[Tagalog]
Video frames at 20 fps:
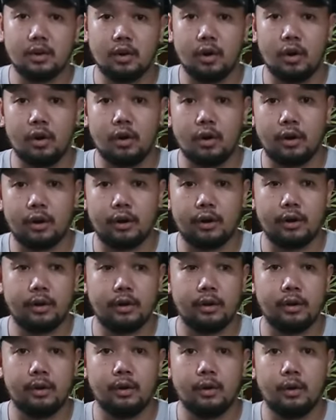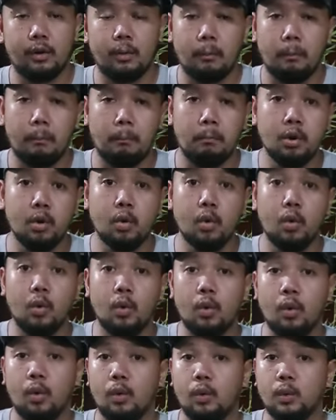color blue
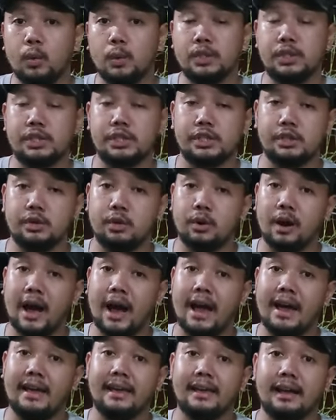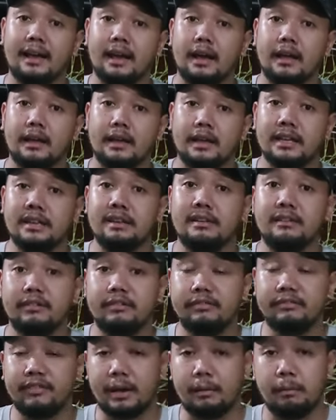which is yung high in
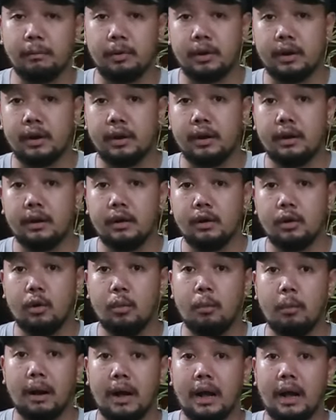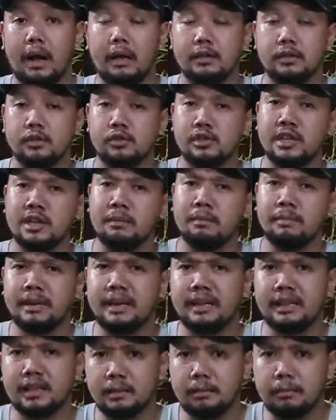fiber. Kumbaga. So,
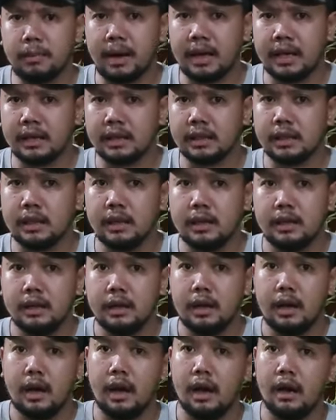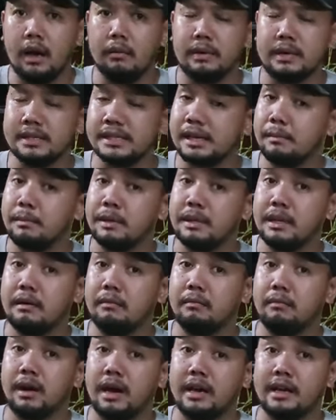silipin natin bakit um, nasabi
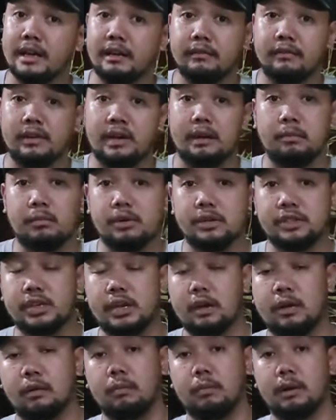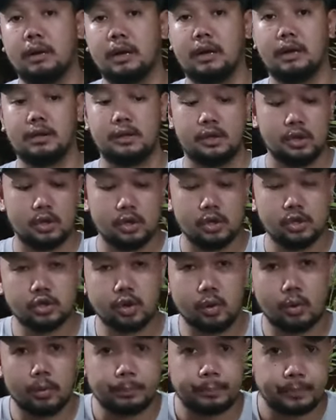niyang high in fiber siya. Kumbaga.
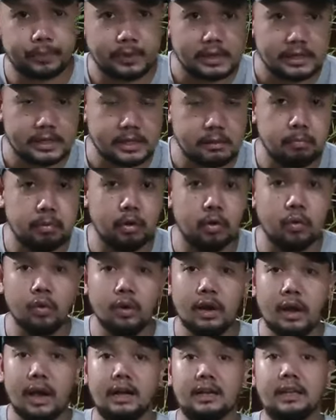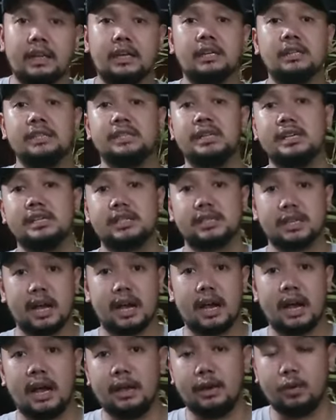So, si blue, ang ingredients
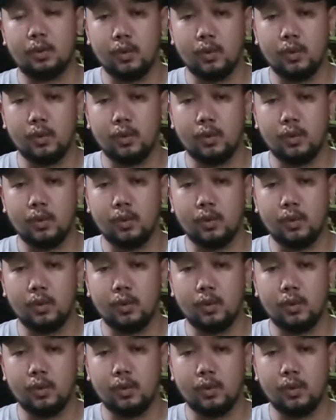niya ay